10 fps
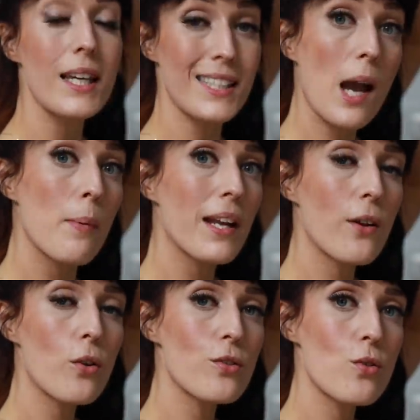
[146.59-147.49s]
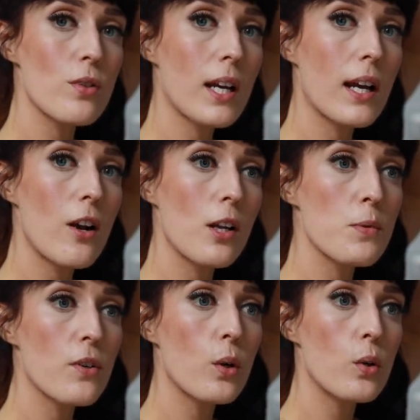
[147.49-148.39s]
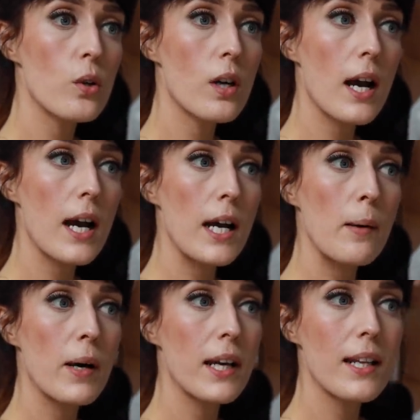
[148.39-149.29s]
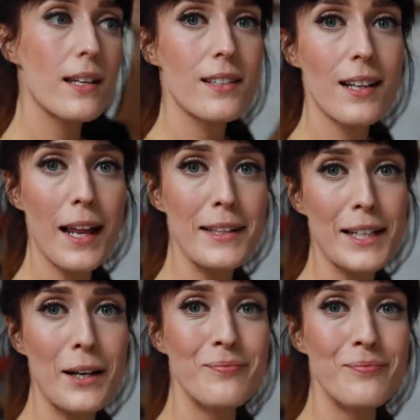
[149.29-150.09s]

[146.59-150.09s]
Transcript: Ich habe eine große Tüte Kakaonips von Koro, aber das sind Leinsamen.